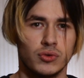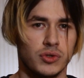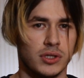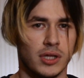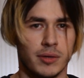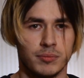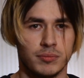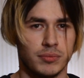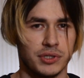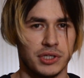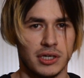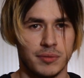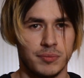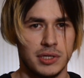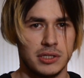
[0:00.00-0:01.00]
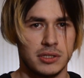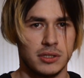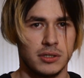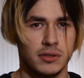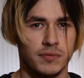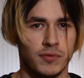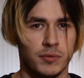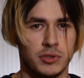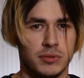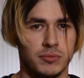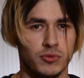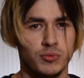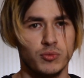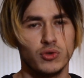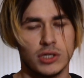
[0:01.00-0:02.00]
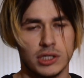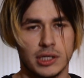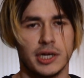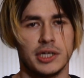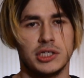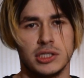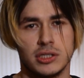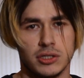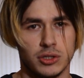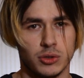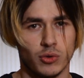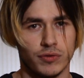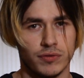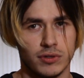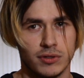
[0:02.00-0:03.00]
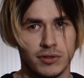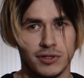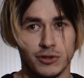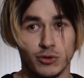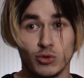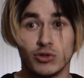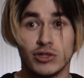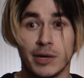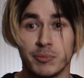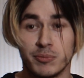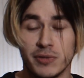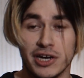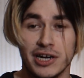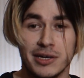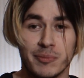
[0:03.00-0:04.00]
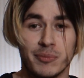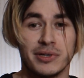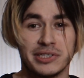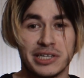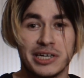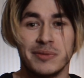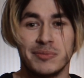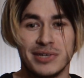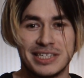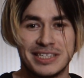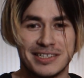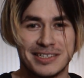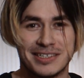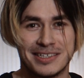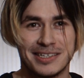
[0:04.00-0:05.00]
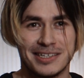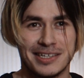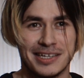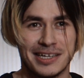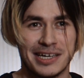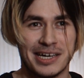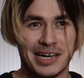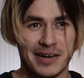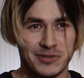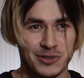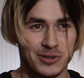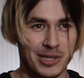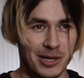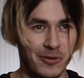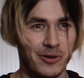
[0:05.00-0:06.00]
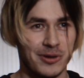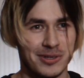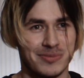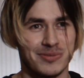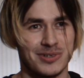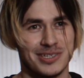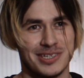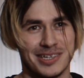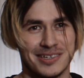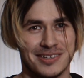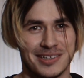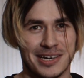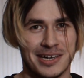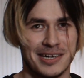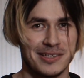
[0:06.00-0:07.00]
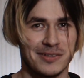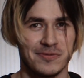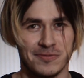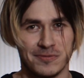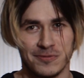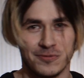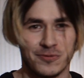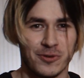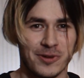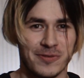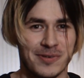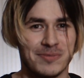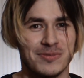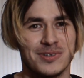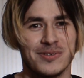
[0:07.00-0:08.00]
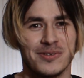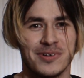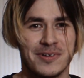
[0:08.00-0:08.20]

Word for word: и там полторы песни. В общем, ну, музыка такая чисто человая. Ну, там реально полторы песни. Э, а все остальное это просто какая-то фоновая музло.